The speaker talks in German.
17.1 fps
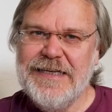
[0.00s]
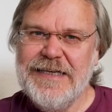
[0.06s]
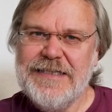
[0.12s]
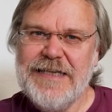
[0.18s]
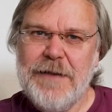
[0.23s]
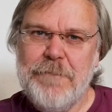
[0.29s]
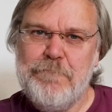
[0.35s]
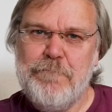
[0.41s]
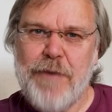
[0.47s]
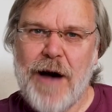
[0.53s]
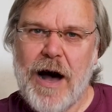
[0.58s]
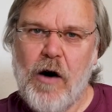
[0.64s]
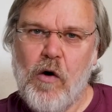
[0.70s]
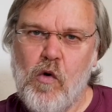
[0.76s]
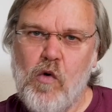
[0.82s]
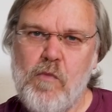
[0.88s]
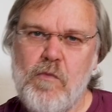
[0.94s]
Dieser
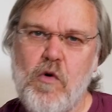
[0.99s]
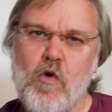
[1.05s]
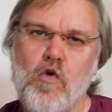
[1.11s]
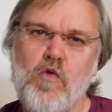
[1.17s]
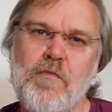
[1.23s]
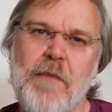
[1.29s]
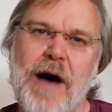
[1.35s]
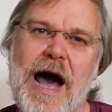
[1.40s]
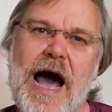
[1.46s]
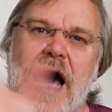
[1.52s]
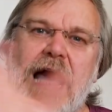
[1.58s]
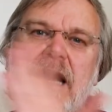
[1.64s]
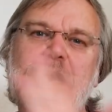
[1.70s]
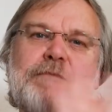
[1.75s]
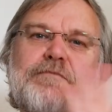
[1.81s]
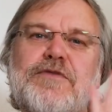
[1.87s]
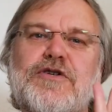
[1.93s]
Baum
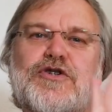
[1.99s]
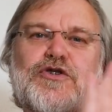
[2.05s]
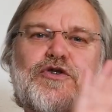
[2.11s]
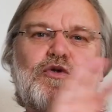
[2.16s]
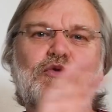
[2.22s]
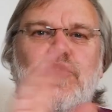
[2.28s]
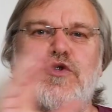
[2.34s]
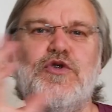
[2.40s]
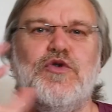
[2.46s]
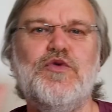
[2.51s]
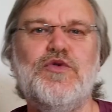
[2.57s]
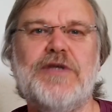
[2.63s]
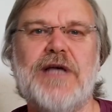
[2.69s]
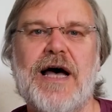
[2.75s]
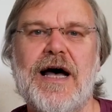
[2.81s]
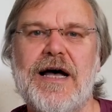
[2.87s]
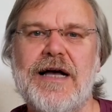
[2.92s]
umarmt
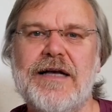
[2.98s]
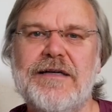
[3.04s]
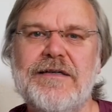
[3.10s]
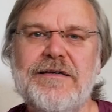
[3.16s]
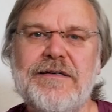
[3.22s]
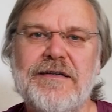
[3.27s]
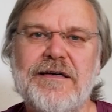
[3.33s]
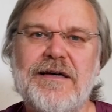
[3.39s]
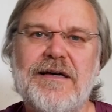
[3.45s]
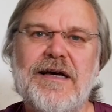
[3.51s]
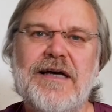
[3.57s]
sozusagen